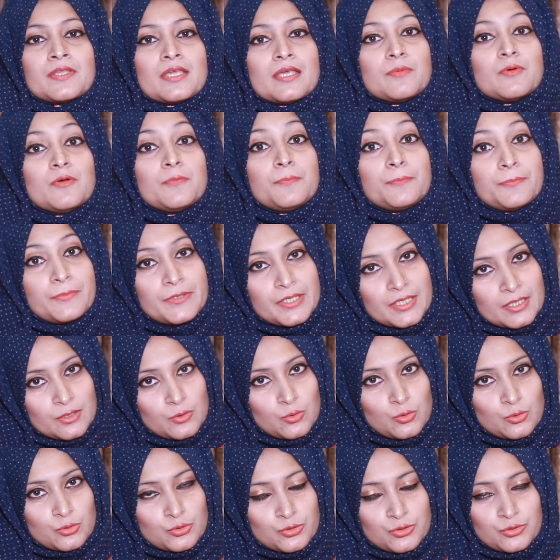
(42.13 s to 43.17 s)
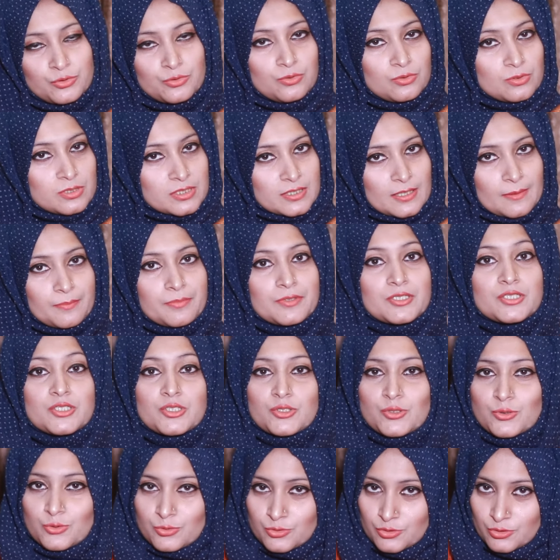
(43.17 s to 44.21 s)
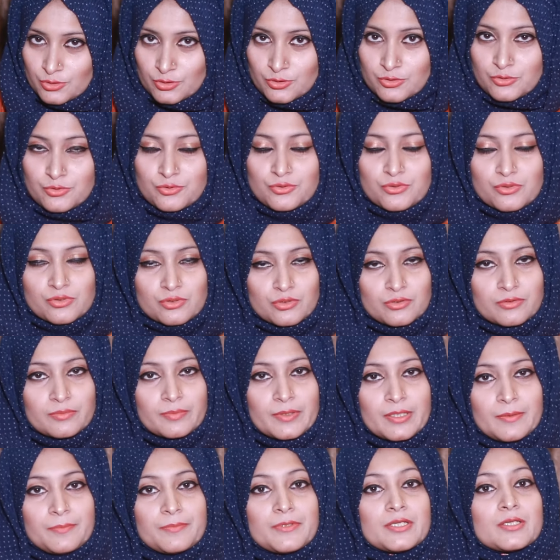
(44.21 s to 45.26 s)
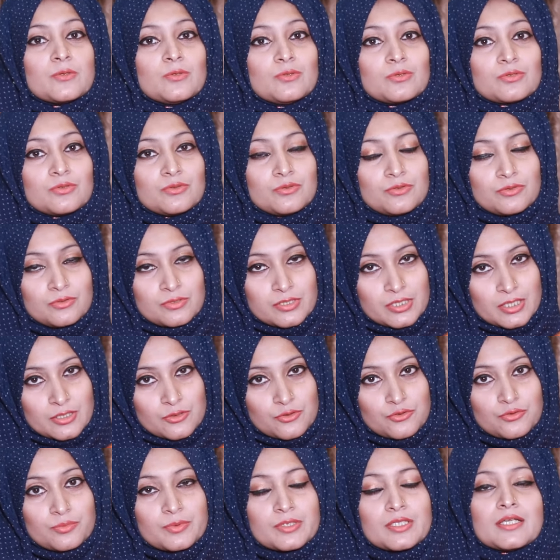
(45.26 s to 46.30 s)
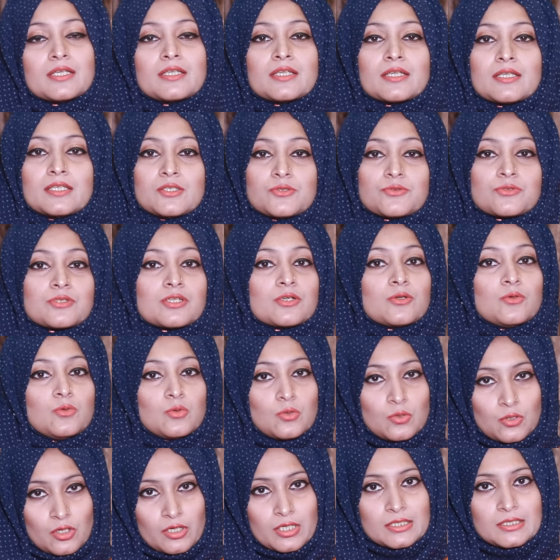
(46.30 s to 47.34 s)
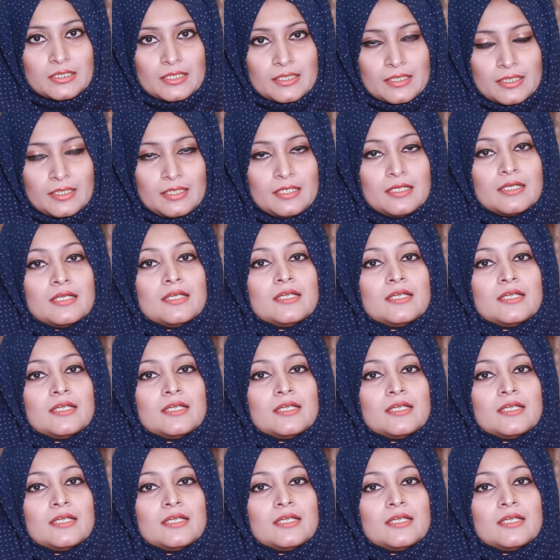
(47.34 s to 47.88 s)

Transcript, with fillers: এবং প্রিকুকড নুডলস আপনি শিশুর জন্য চুজ করবেন প্রিকুকড নুডলসের সুবিধা এটা কিছুটা কুক করাই থাকে